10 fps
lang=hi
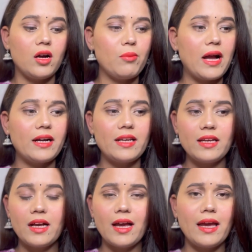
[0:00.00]
मांग
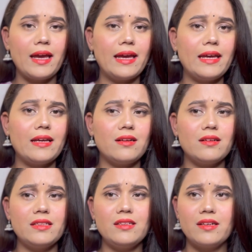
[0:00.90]
टीका है
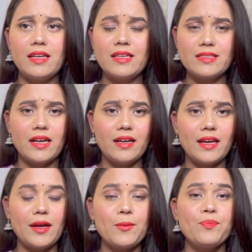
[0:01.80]
इयर सेट
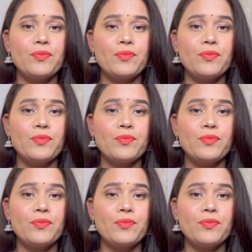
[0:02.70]
है